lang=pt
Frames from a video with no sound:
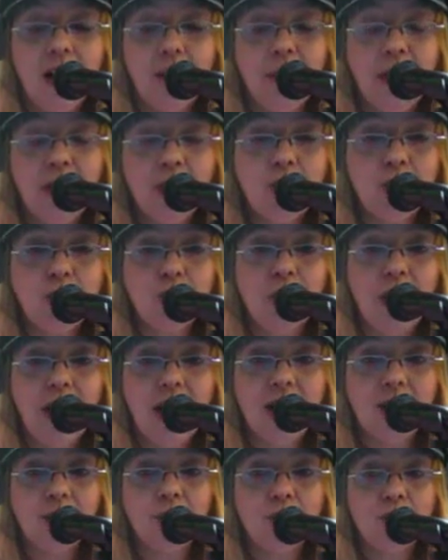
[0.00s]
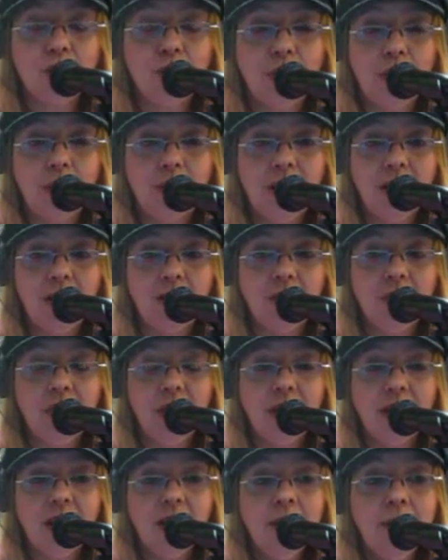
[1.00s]
abençoado sobre a minha
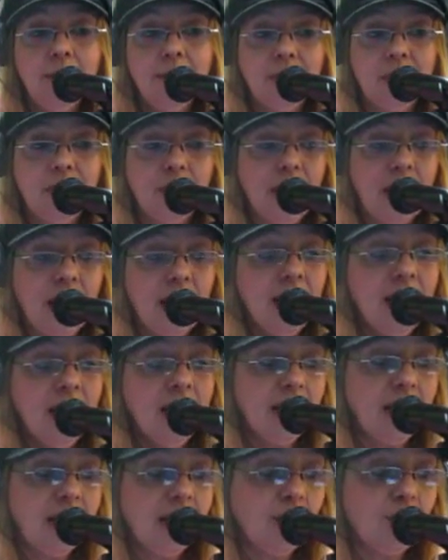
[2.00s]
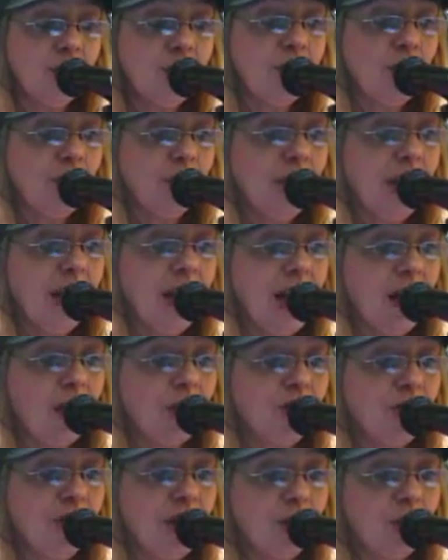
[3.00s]
vida, não é? Querido, se eu ficar
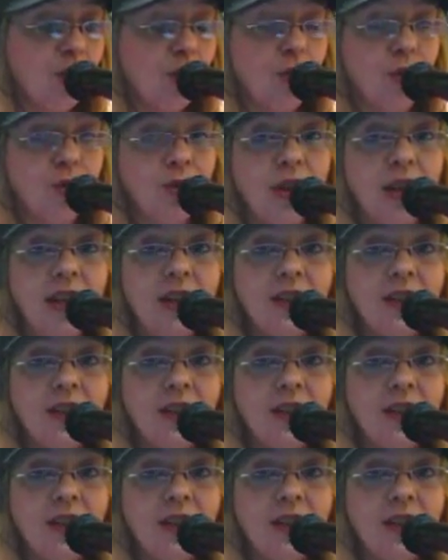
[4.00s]
o dia todo